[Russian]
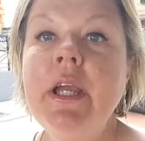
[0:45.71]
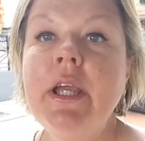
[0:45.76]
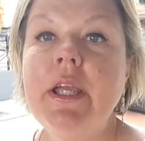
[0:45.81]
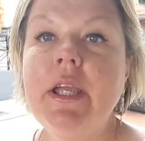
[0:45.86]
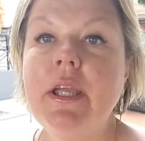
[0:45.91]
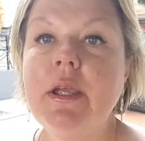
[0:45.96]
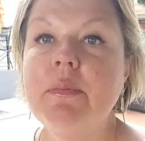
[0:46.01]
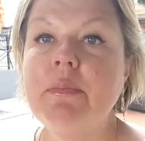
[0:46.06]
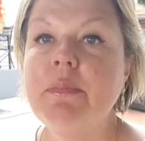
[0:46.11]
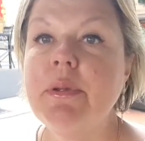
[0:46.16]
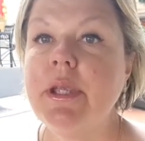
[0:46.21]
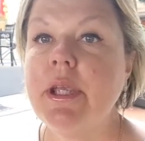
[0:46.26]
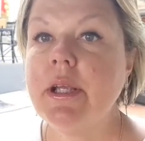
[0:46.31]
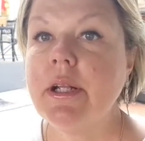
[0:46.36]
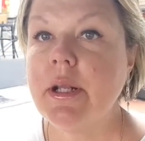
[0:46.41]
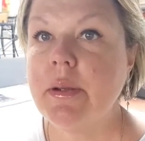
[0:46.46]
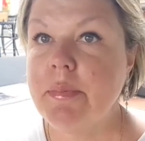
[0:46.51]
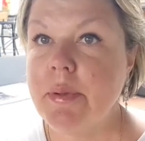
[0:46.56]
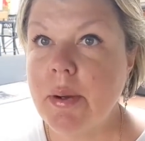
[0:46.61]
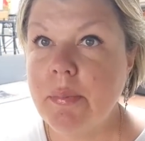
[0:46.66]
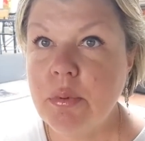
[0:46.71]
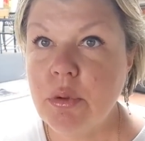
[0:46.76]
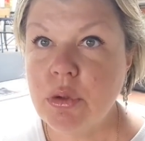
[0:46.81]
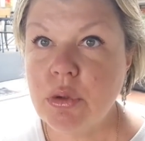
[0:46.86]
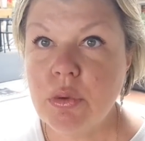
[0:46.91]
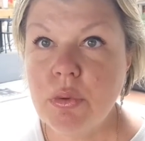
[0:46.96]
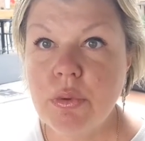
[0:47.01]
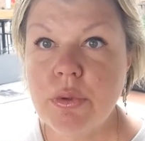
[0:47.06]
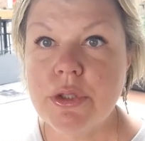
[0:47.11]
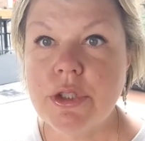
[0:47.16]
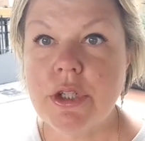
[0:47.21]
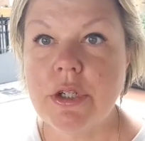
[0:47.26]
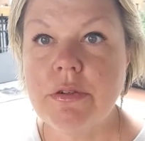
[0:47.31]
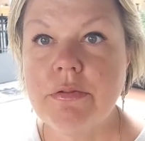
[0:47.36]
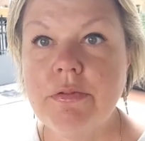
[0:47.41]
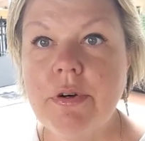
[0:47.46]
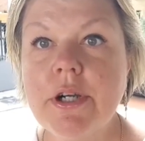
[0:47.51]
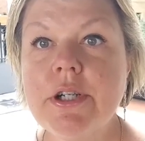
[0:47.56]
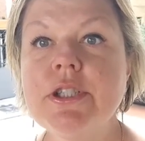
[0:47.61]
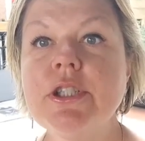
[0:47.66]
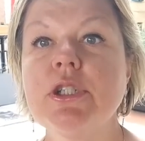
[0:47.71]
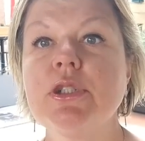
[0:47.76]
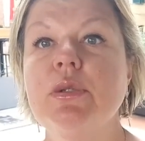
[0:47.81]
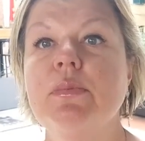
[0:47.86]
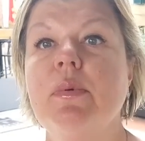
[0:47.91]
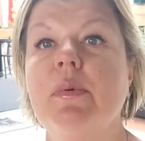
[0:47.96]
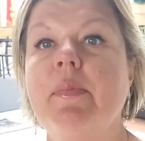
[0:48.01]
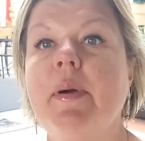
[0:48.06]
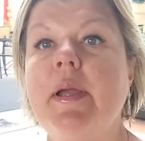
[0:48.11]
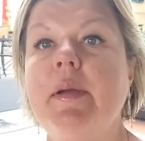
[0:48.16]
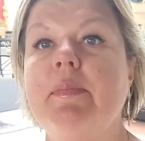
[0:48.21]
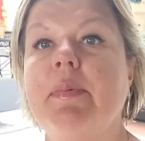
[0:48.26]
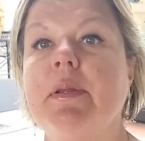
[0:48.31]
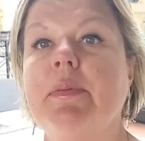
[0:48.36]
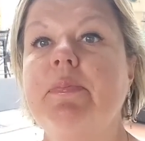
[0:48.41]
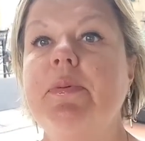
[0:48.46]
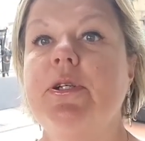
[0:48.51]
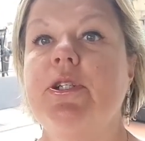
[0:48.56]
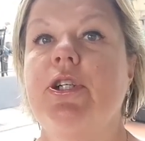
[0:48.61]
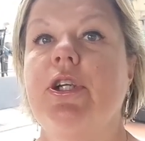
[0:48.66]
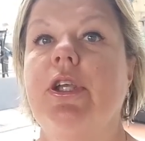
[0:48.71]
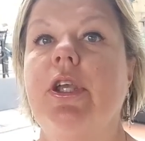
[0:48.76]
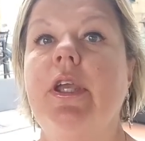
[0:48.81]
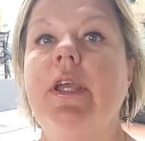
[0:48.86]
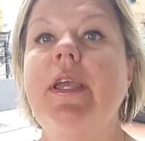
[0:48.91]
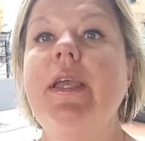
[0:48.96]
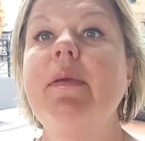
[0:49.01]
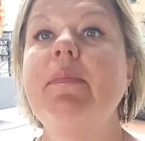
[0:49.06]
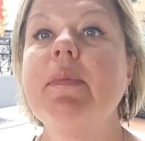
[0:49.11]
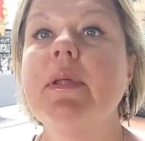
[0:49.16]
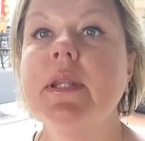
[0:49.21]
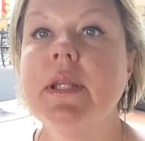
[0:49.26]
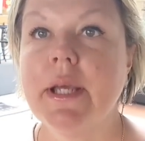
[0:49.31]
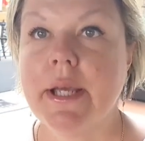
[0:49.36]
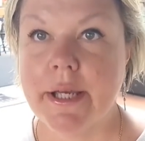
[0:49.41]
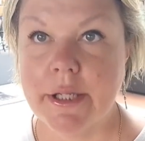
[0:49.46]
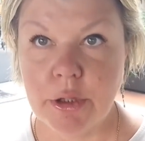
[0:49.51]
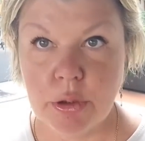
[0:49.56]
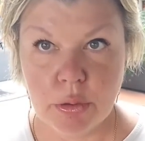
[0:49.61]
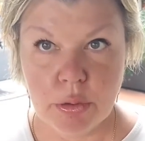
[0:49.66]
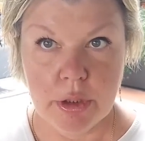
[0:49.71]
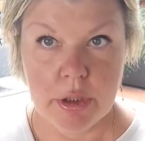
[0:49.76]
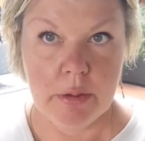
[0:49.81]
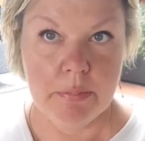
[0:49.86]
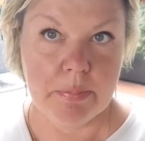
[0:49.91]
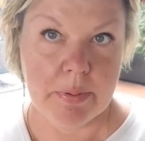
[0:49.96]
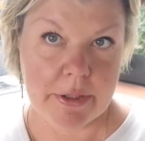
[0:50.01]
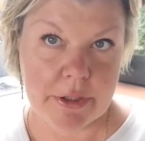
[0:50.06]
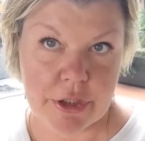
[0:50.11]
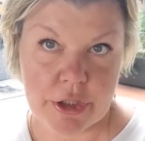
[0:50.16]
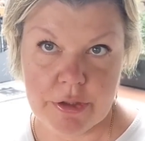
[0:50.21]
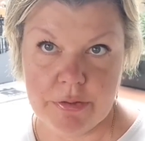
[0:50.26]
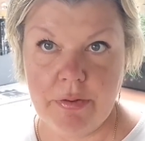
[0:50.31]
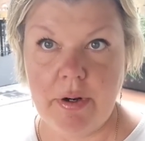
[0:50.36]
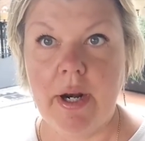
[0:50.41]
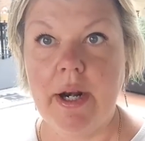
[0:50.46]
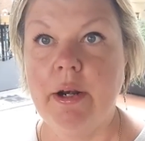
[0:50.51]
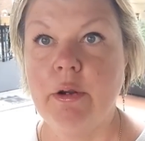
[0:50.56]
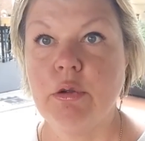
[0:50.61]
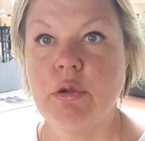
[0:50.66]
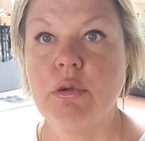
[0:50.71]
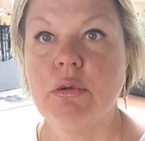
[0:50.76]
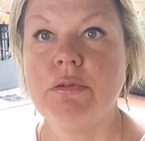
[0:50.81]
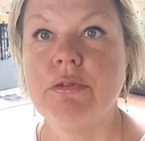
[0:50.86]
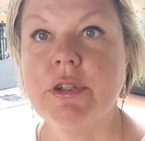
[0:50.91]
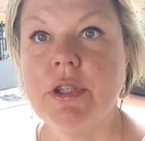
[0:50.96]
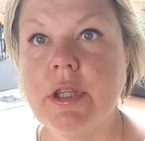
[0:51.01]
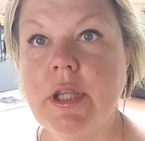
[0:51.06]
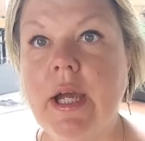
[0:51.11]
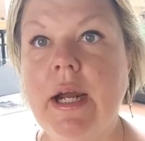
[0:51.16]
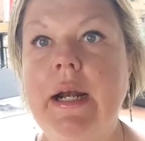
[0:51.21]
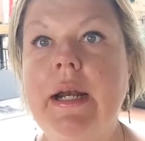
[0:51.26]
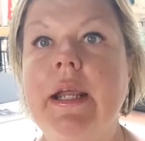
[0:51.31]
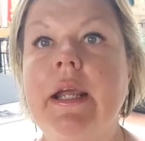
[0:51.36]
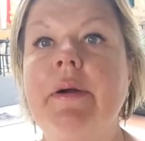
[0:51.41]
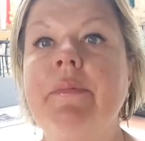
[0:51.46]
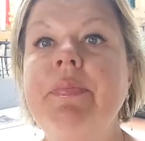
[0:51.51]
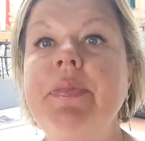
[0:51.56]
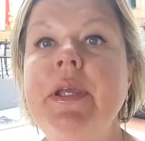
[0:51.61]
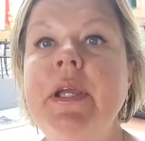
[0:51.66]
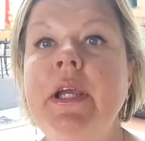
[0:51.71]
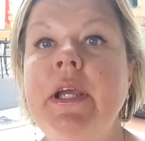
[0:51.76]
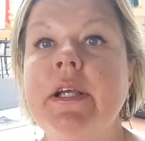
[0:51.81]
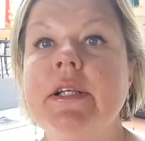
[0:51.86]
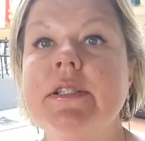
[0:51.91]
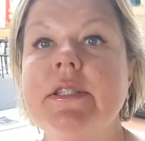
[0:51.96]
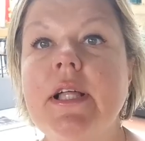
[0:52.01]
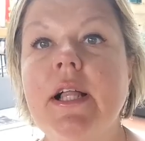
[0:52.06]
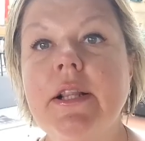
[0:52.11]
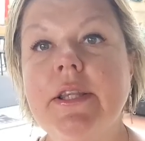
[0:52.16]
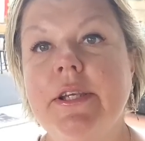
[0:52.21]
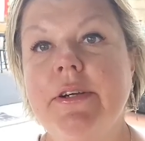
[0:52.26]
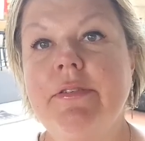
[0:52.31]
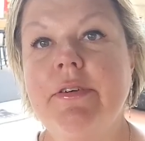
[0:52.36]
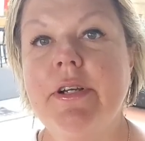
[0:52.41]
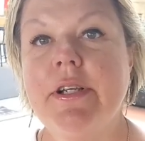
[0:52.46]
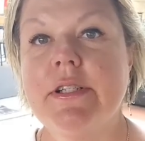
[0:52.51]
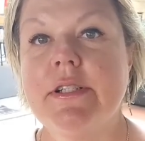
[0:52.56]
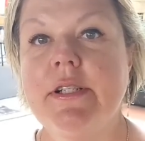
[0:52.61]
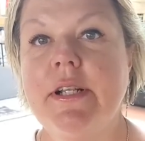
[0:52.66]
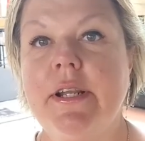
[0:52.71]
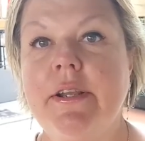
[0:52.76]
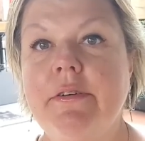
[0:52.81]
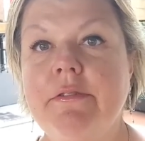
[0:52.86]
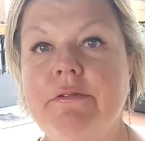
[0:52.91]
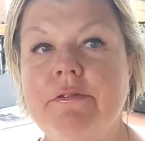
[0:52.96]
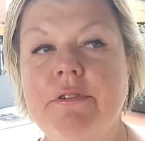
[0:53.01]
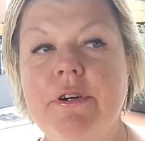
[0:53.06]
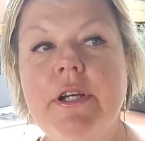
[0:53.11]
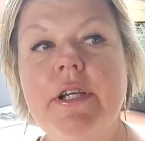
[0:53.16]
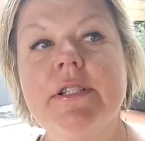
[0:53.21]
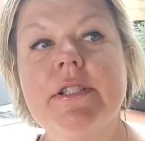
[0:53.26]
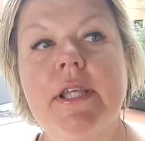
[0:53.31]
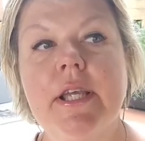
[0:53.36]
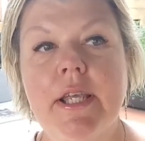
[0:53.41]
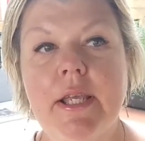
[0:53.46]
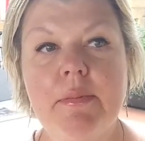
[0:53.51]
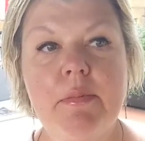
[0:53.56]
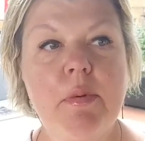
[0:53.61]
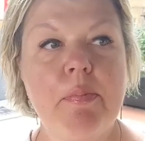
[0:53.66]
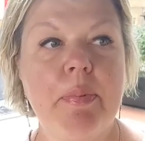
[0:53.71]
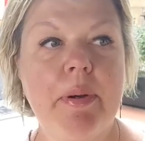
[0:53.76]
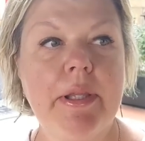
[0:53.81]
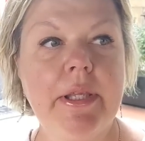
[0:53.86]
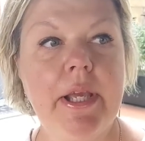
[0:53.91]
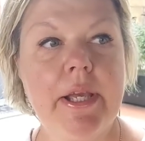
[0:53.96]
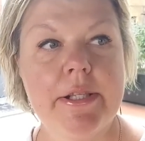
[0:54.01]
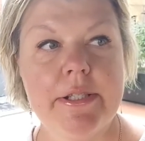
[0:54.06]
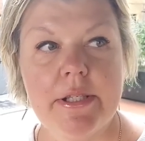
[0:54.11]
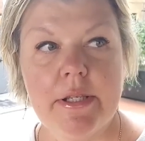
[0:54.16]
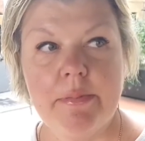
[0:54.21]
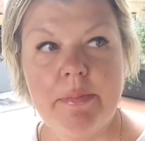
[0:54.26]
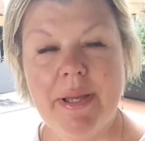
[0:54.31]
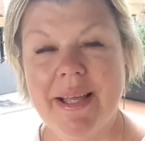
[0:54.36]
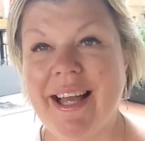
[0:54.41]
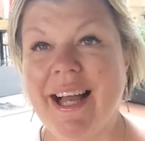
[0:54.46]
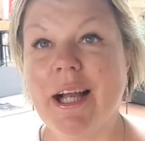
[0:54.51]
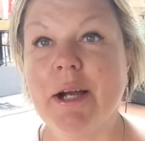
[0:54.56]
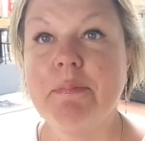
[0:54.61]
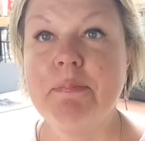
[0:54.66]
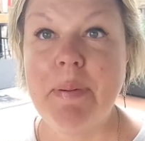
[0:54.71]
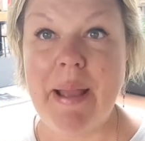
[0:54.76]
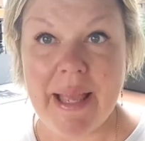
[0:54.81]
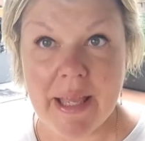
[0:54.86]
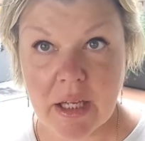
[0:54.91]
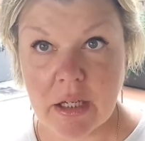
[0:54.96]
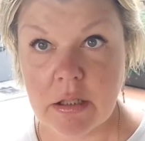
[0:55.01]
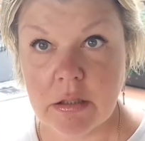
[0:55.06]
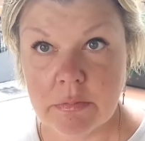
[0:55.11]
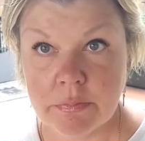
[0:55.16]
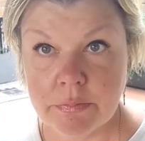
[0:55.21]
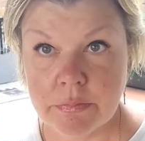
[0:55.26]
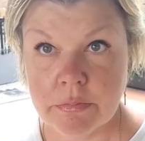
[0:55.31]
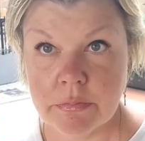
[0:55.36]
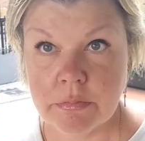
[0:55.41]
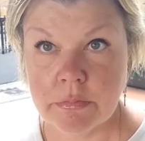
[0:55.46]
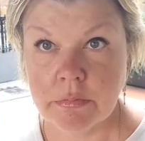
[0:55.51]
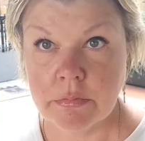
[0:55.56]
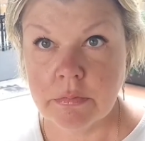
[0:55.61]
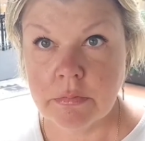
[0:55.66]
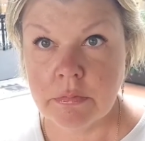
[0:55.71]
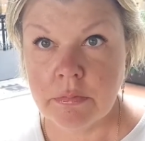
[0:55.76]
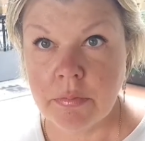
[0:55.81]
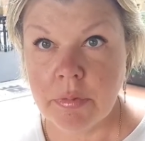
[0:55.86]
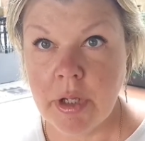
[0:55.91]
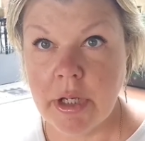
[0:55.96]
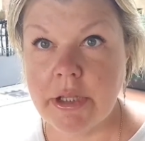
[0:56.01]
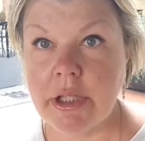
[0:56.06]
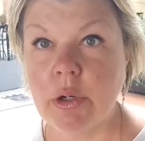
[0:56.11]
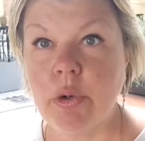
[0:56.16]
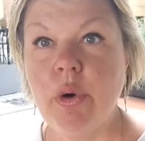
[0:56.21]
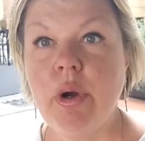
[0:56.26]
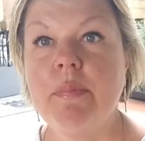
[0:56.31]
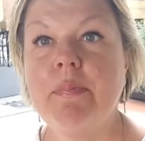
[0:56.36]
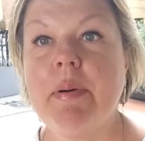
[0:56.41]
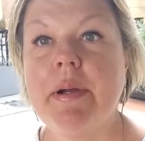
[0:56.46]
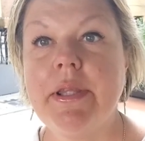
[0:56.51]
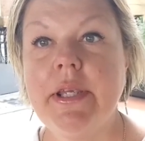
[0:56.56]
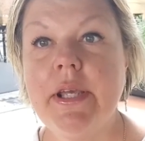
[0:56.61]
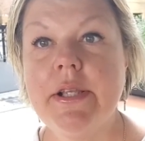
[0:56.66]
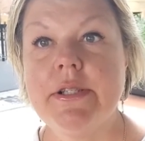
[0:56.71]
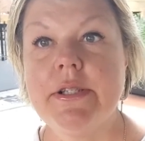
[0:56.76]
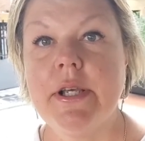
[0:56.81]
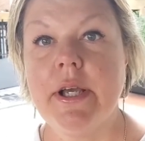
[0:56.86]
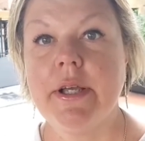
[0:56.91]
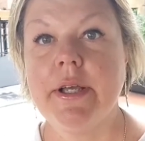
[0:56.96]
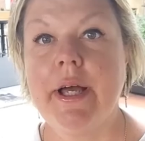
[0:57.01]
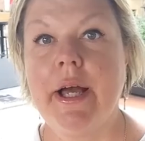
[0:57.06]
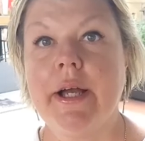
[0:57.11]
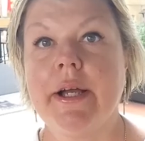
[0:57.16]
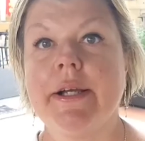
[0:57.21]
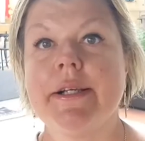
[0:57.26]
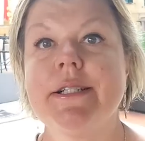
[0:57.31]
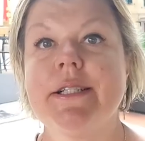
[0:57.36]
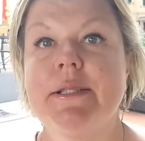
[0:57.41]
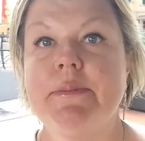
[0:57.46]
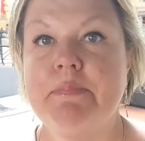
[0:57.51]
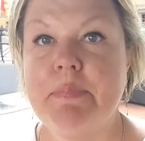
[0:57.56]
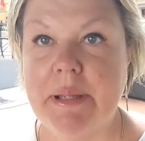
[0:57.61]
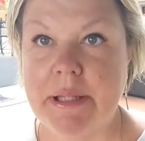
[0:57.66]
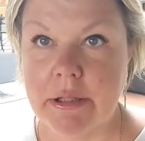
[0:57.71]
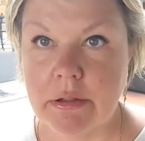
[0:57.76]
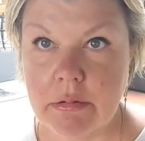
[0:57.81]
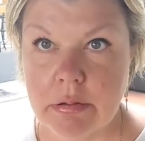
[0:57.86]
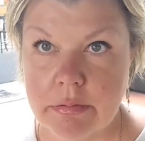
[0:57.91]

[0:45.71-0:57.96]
И мне, для меня будет очень важно, чтобы мои подписчики, именно которые проживают в Италии, сталкивались ли вы с такими понятиями, как ПЭК и такое понятие, как СПИД